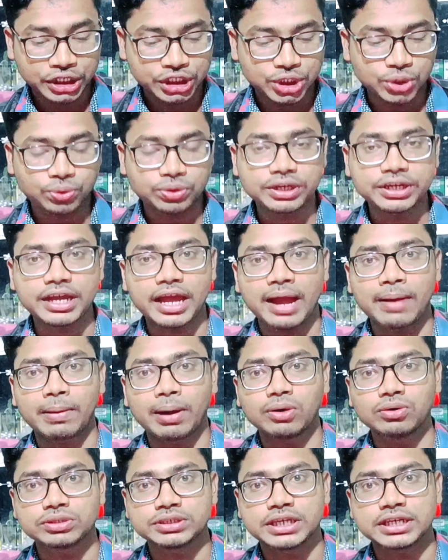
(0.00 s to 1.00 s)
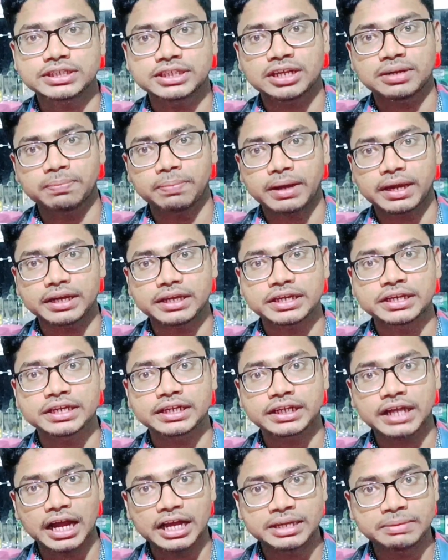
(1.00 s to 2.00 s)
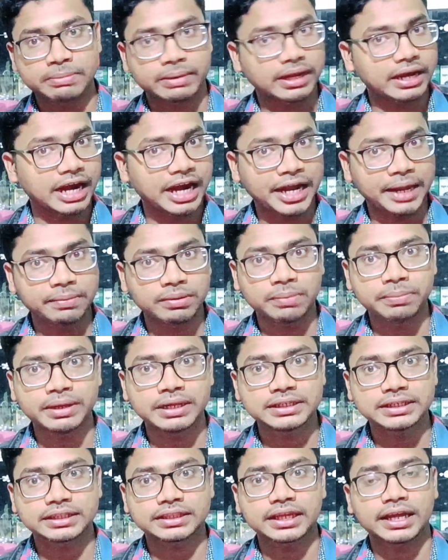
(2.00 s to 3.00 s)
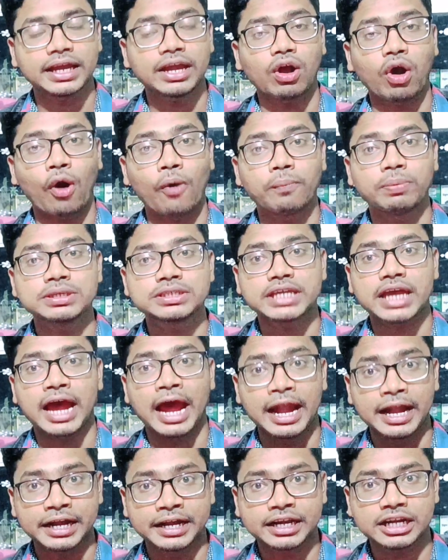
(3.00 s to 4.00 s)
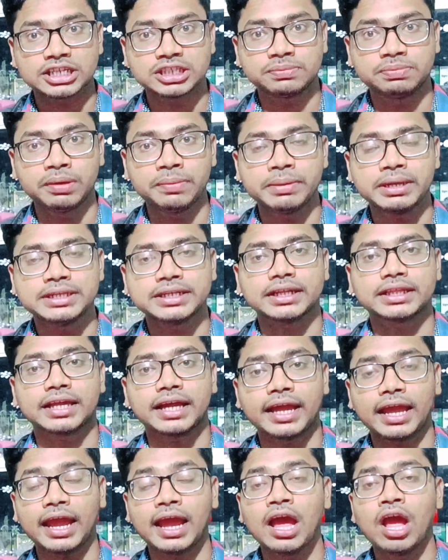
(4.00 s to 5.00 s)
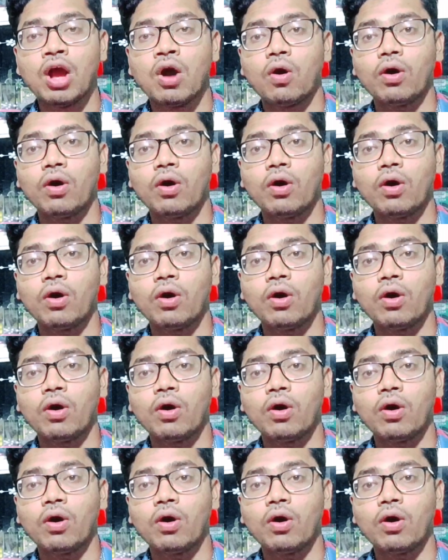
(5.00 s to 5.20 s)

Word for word: क्योंकि अबाउट सेक्शन पर इनका ईमेल आईडी भी मिल जाता है ऑफिस एड्रेस भी मिल जाता है